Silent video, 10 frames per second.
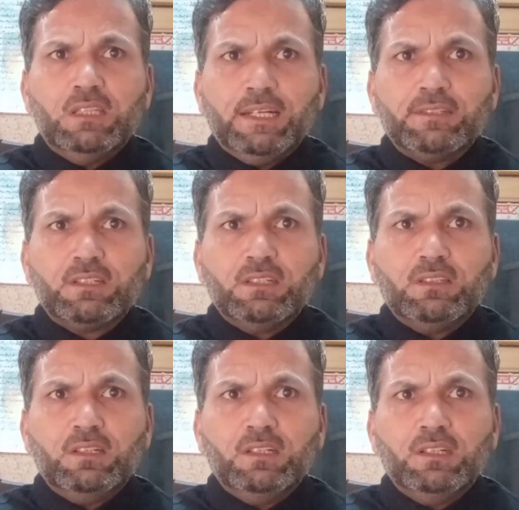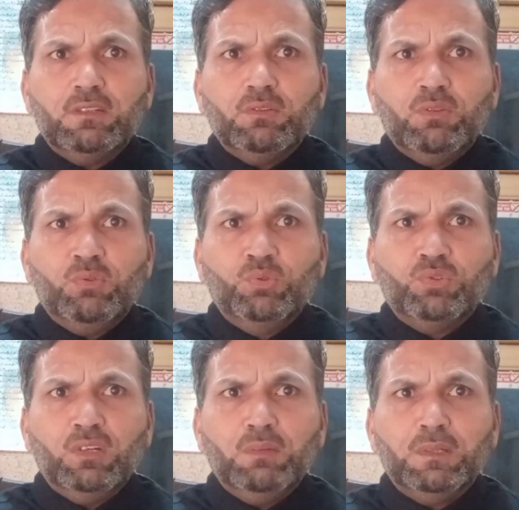दस कतरे
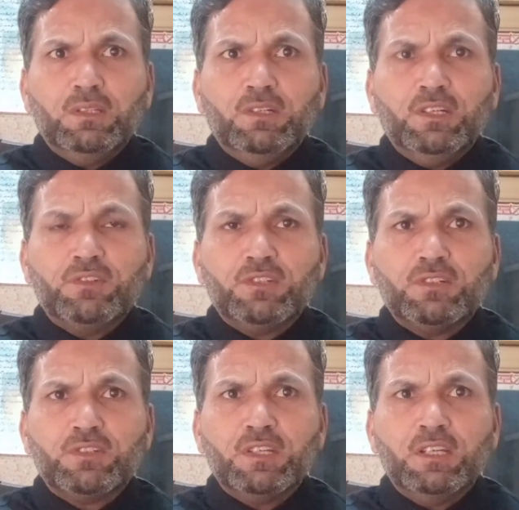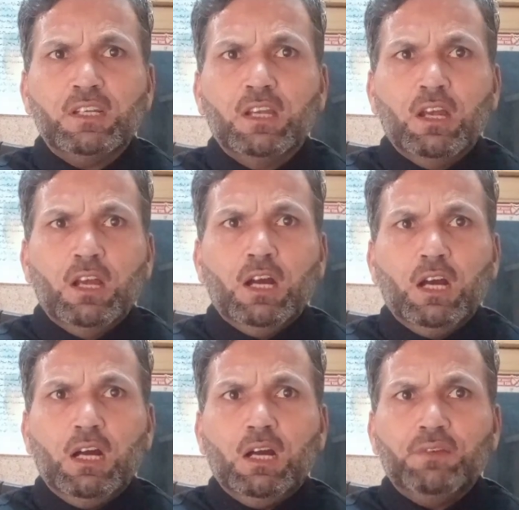दूसरे मदर टिंचर से
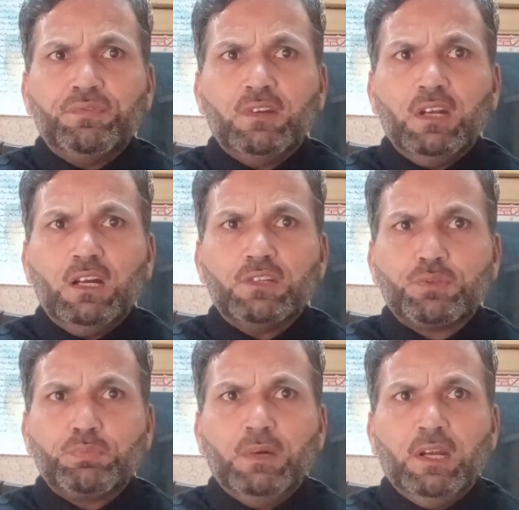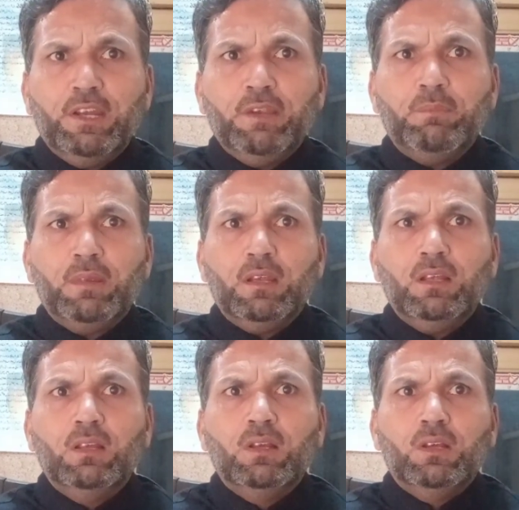हाफ ग्लास पानी
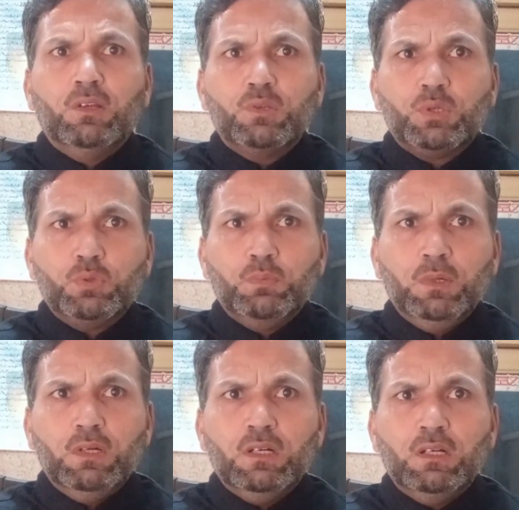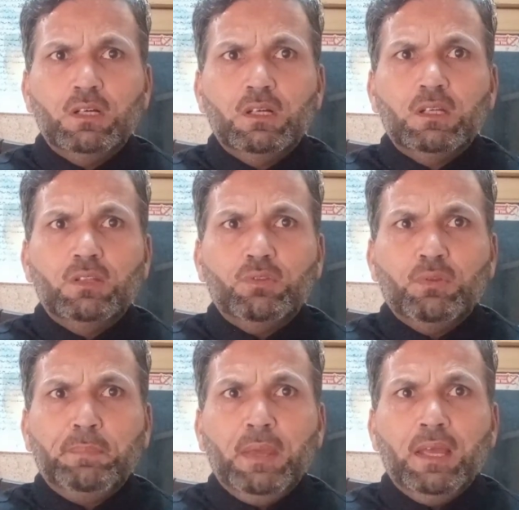में सुबह
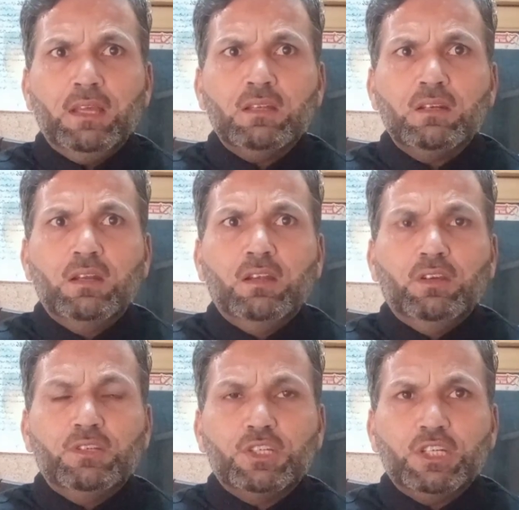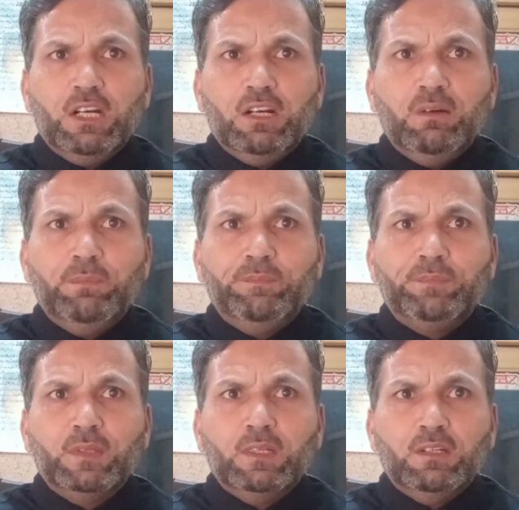दोपहर शाम
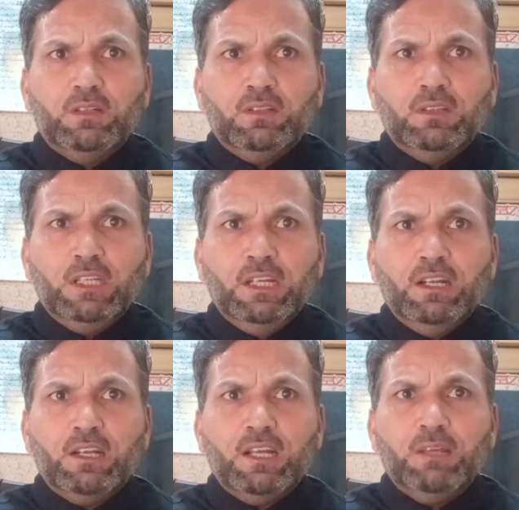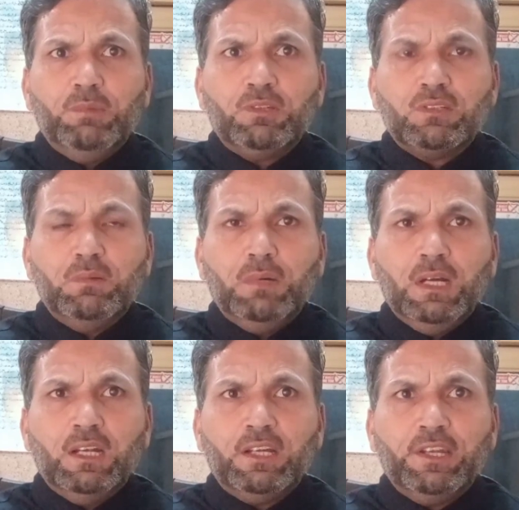तीन टाइम
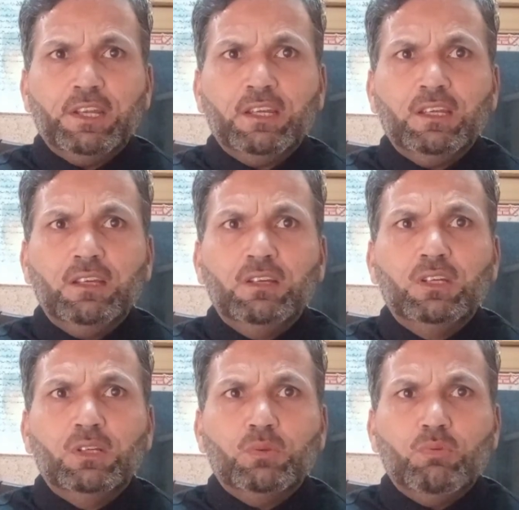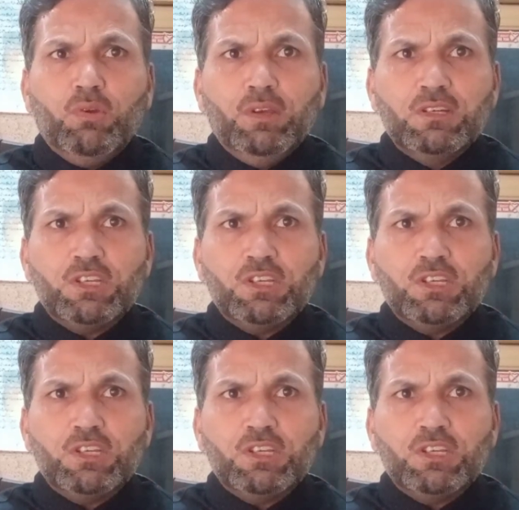इस्तेमाल करेंगे तो इन